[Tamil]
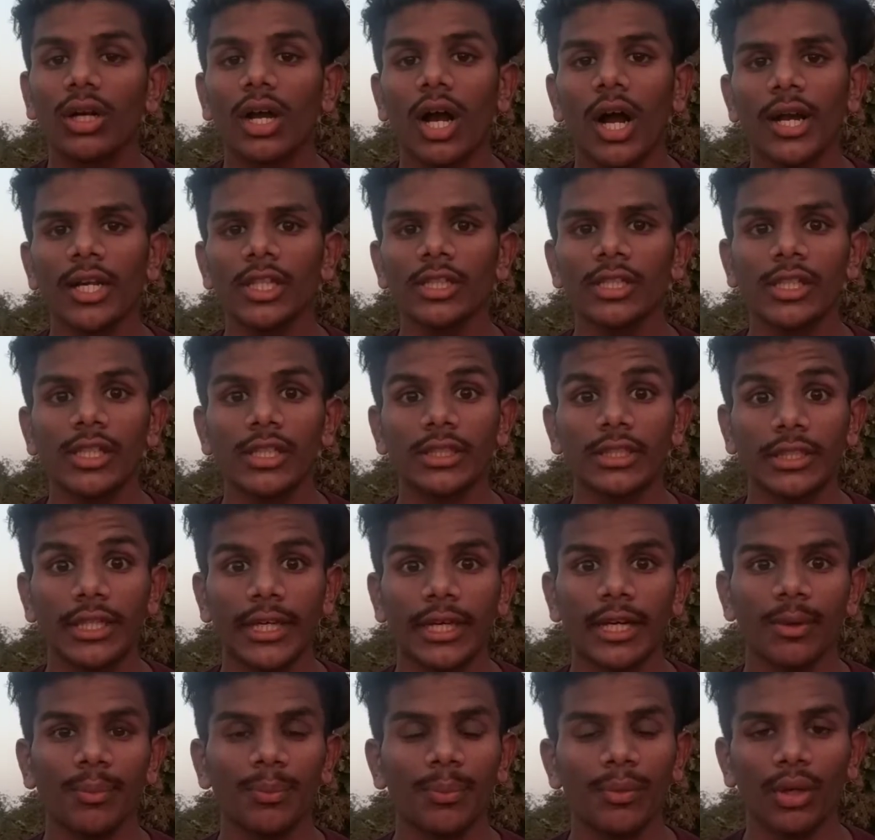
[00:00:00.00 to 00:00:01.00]
காலேஜில்
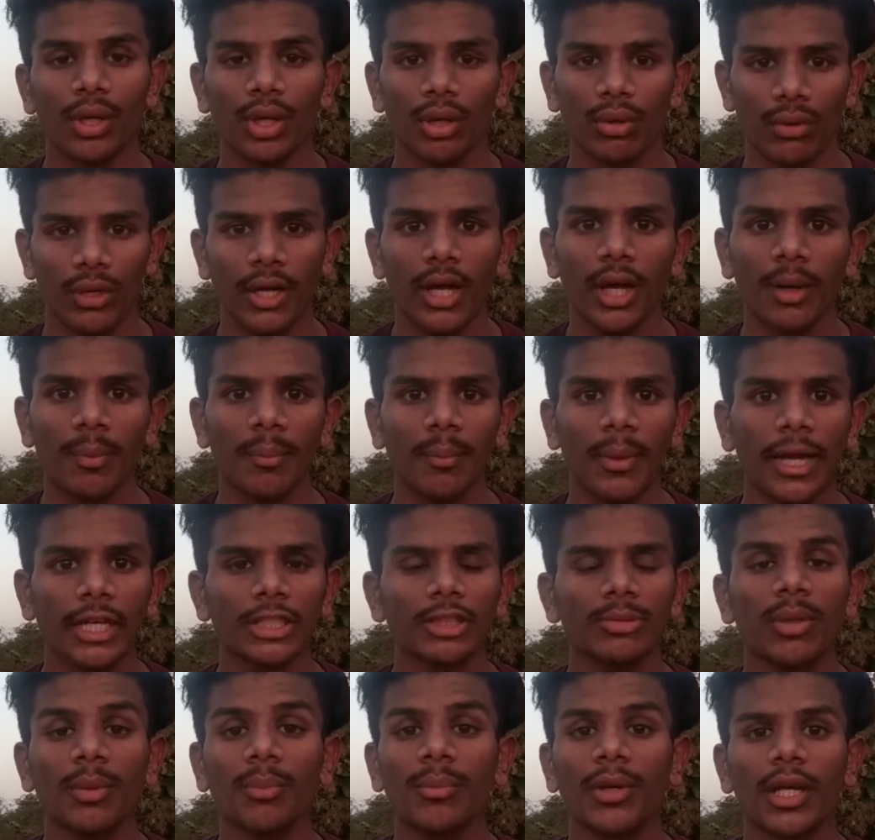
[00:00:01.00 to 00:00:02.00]
சேர போகிறவங்க
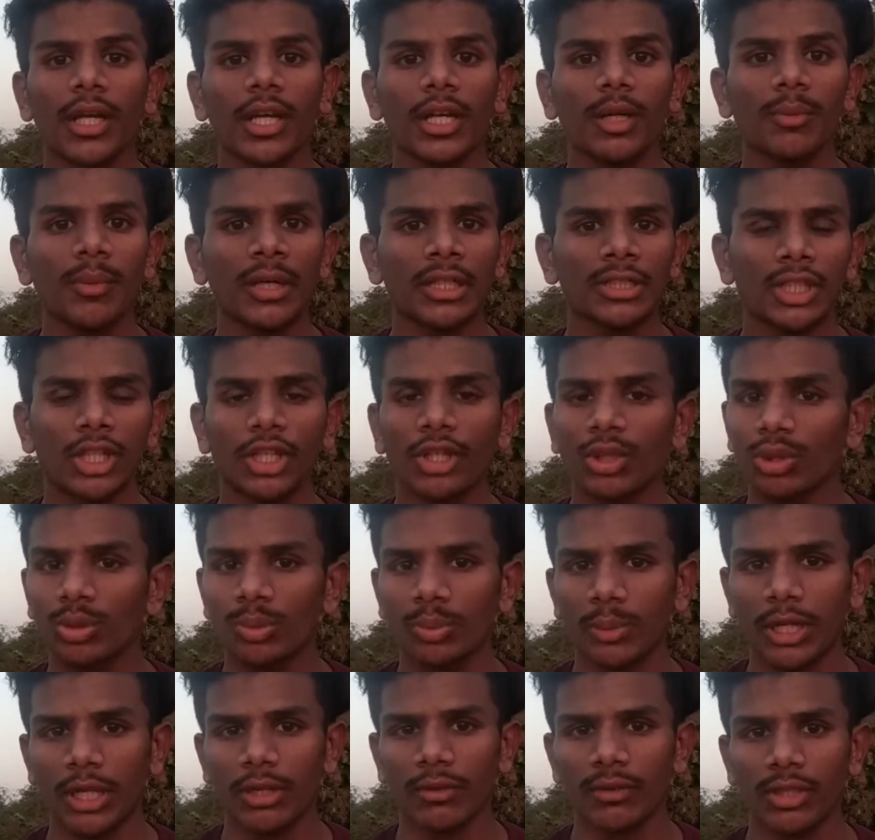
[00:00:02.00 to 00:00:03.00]
மேக்ஸிமம் கிரிட் மெத்தட்
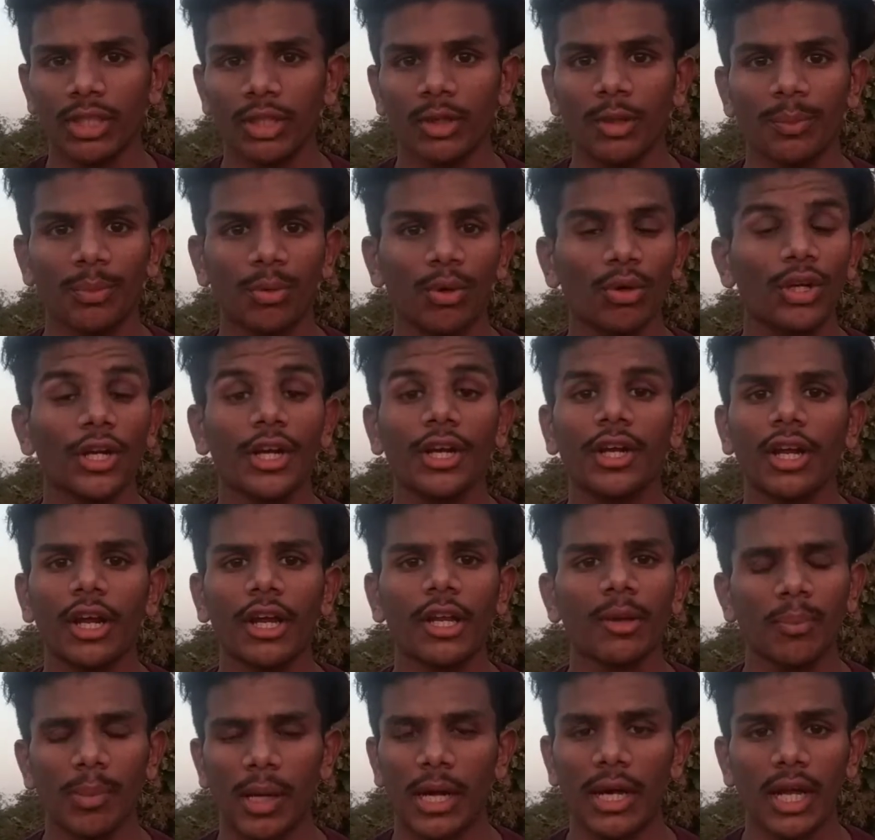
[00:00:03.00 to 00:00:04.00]
யூஸ் பண்ணி வந்து போர்ட்ரேட்
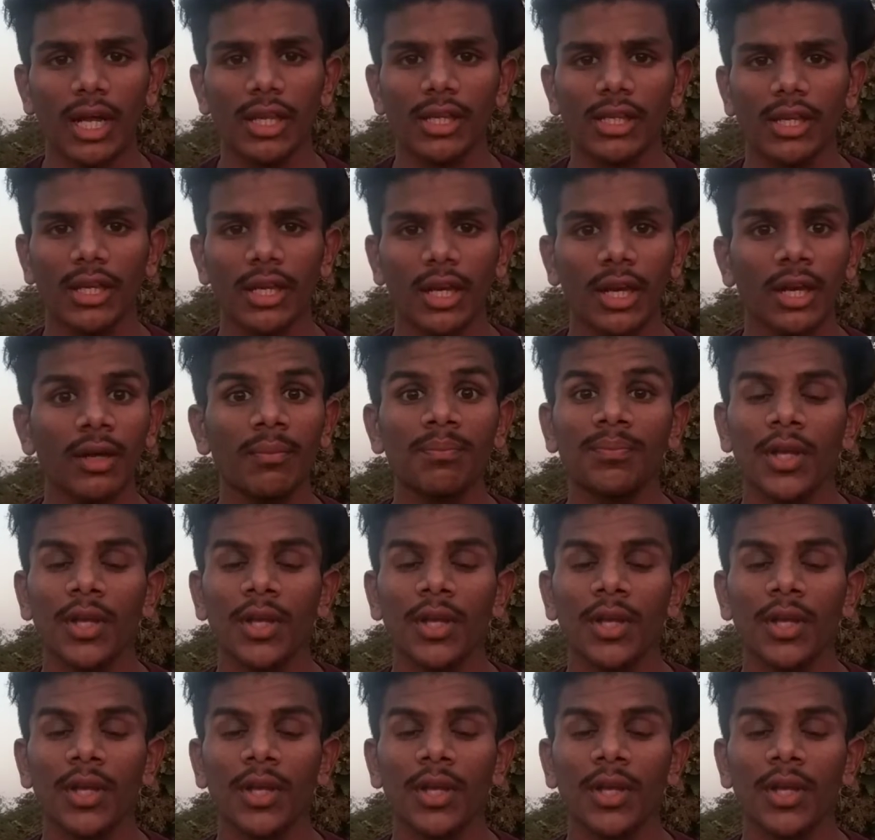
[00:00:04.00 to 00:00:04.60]
ட்ராயிங் பண்ணாதீங்க